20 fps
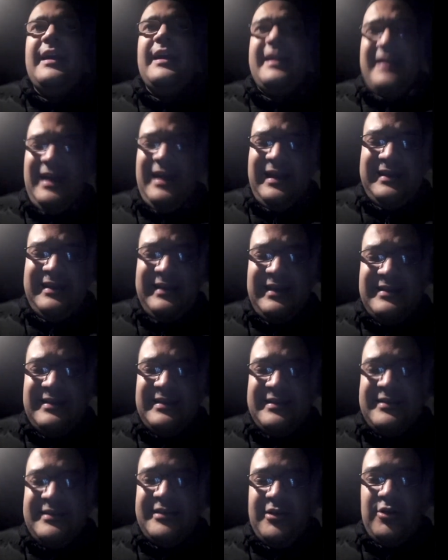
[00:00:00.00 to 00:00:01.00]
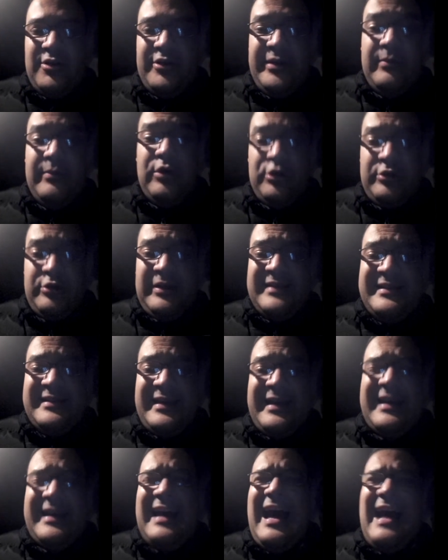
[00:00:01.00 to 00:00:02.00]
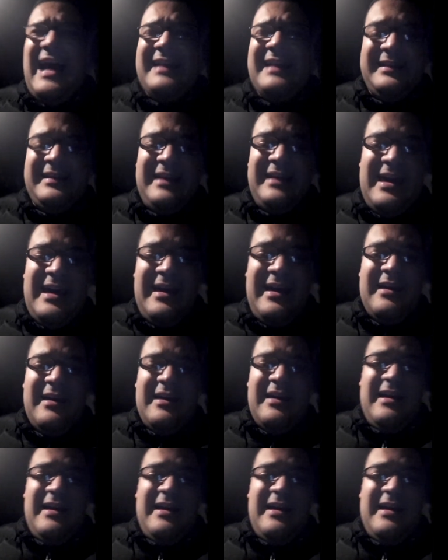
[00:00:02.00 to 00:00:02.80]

caratterizzazioni molto azzeccate,